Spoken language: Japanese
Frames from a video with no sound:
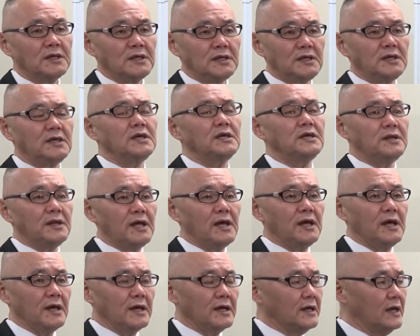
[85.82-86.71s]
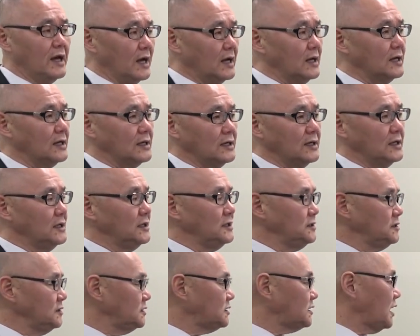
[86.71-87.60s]
いい例が
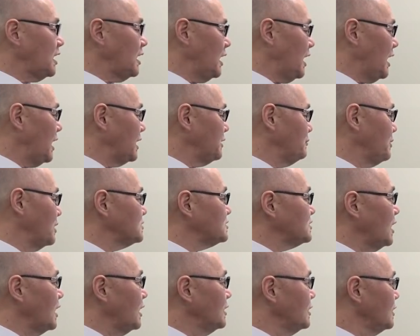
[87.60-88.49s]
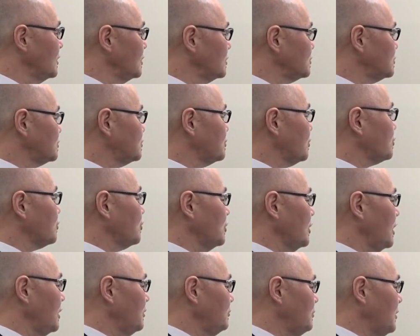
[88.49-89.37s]
2件ありましたちょっと
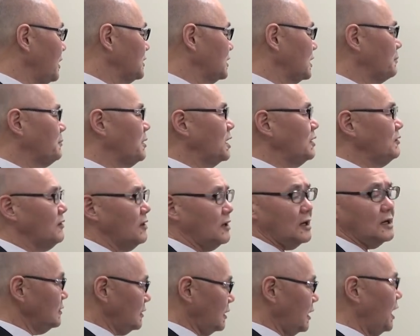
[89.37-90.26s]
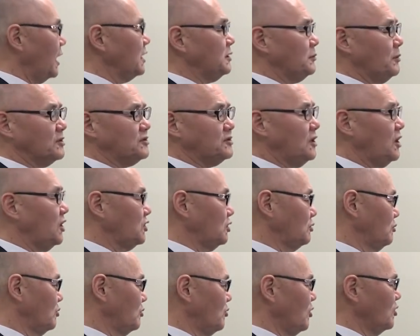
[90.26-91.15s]
ね、まあ、名前は書いてませんけ
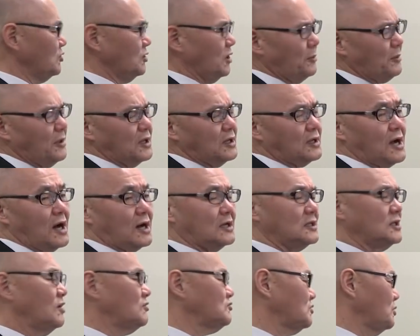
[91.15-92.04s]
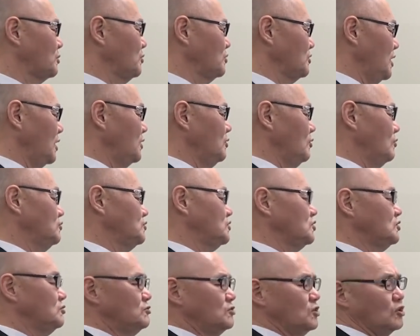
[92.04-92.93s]
どももう名前書かなくてもね野
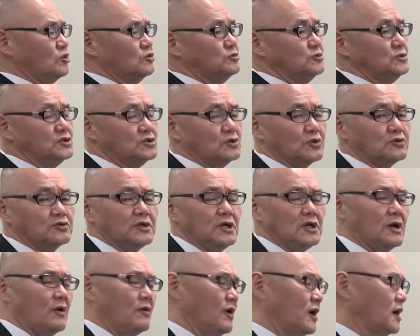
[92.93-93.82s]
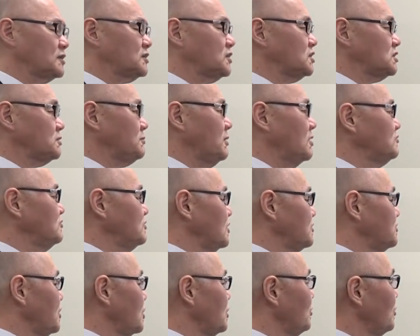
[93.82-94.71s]
口組の組長っていや分かってしまうん
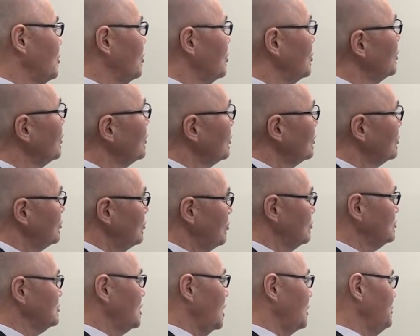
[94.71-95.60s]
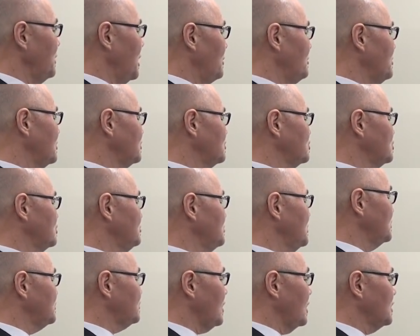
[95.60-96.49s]
ですけども六代目山口
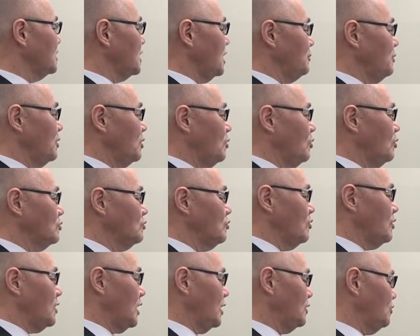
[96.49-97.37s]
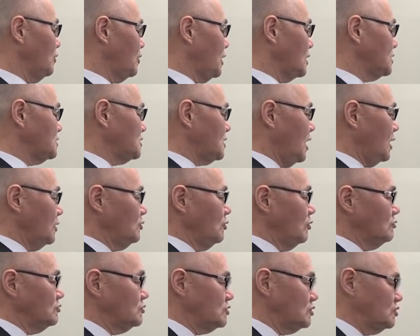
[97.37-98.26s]
組三代目行動会の頭
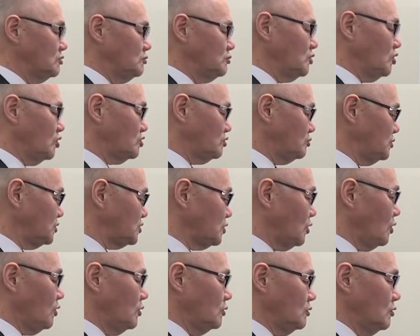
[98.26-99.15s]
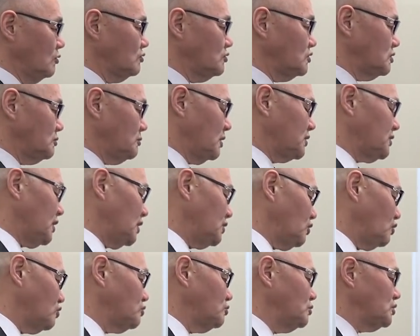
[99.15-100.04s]
野口組の組長野口正
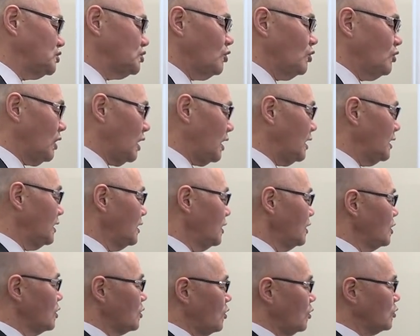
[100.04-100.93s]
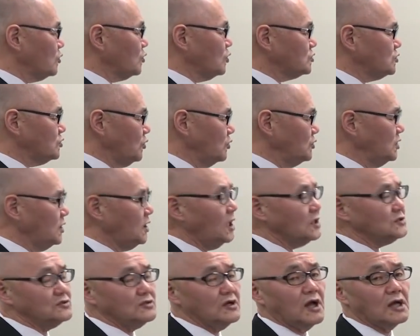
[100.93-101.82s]
弘組長が今年の2
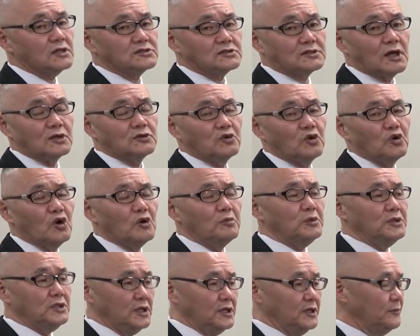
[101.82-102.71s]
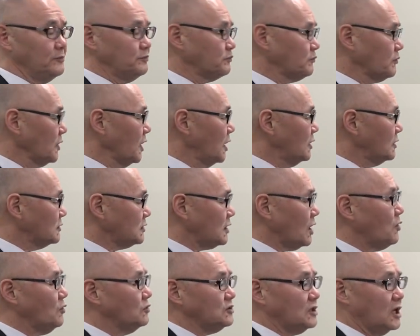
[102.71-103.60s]
月20日土曜日に
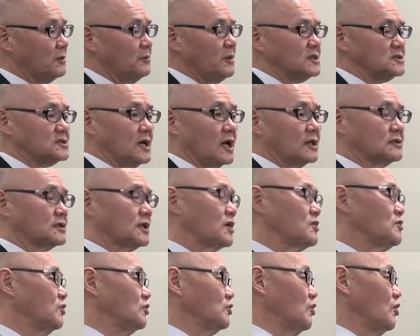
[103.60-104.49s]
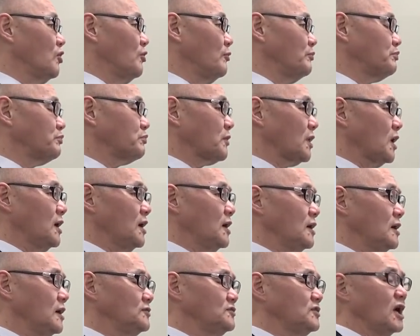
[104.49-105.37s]
逮捕されました逮捕の、
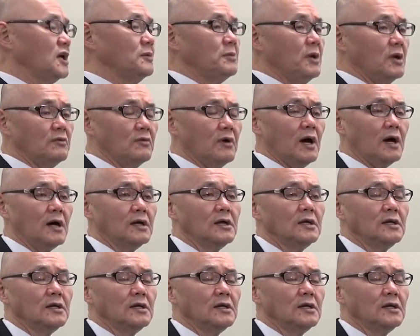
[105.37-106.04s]
えー、罪名は